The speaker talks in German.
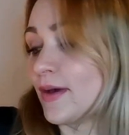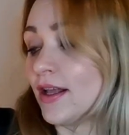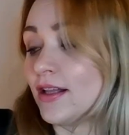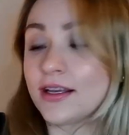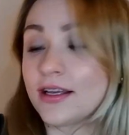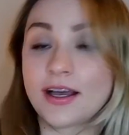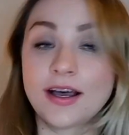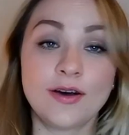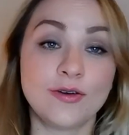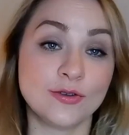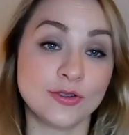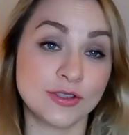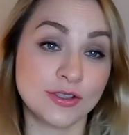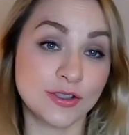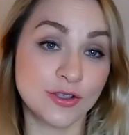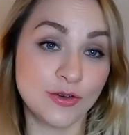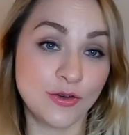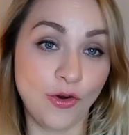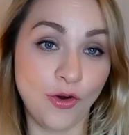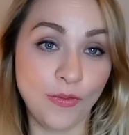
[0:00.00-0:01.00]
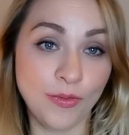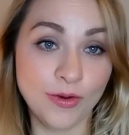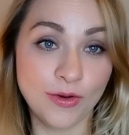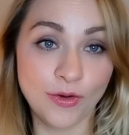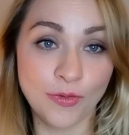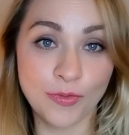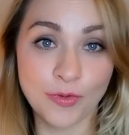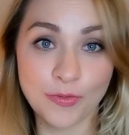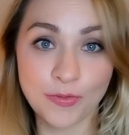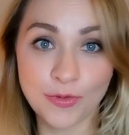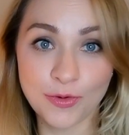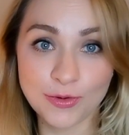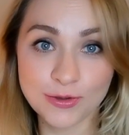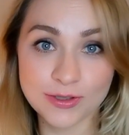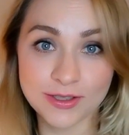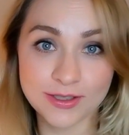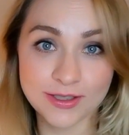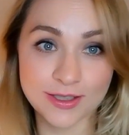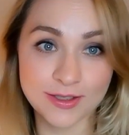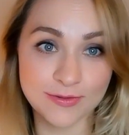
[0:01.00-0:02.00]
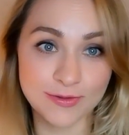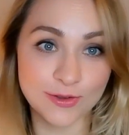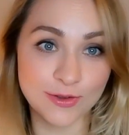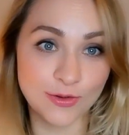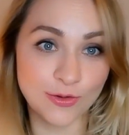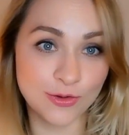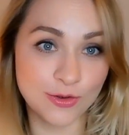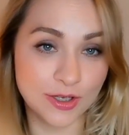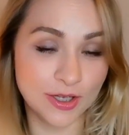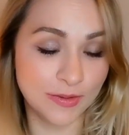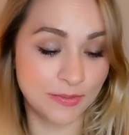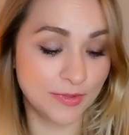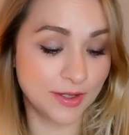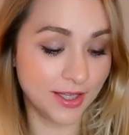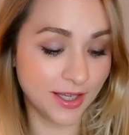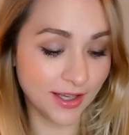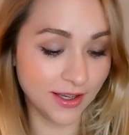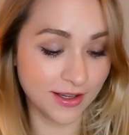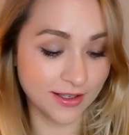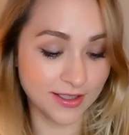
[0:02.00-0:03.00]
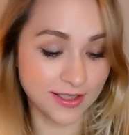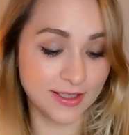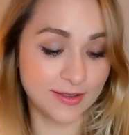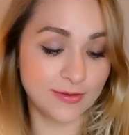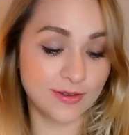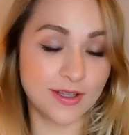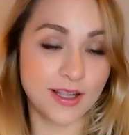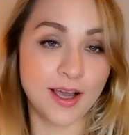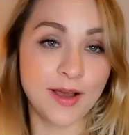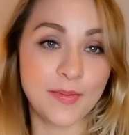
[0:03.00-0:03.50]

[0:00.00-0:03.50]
Mal rausgekommen, ob im positiven oder im negativen,